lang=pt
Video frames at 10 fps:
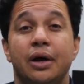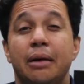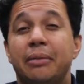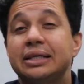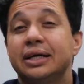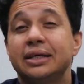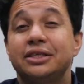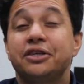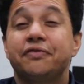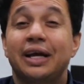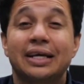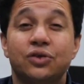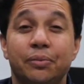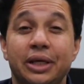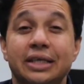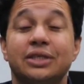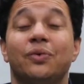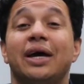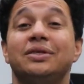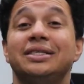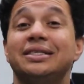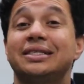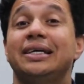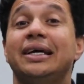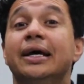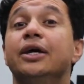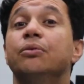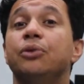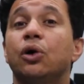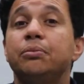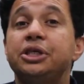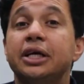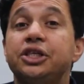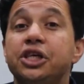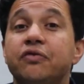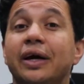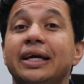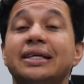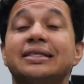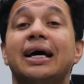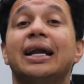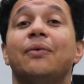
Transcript: Mas antes de falar sobre isso, eu quero te dizer que o meu objetivo aqui nesse canal